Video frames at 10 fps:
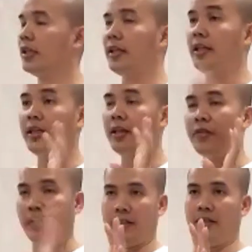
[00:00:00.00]
thì
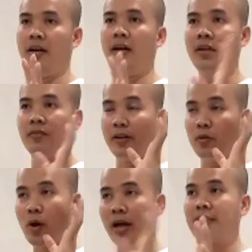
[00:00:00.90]
cái việc đó là việc
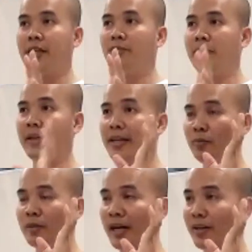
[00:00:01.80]
quan trọng mà để chúng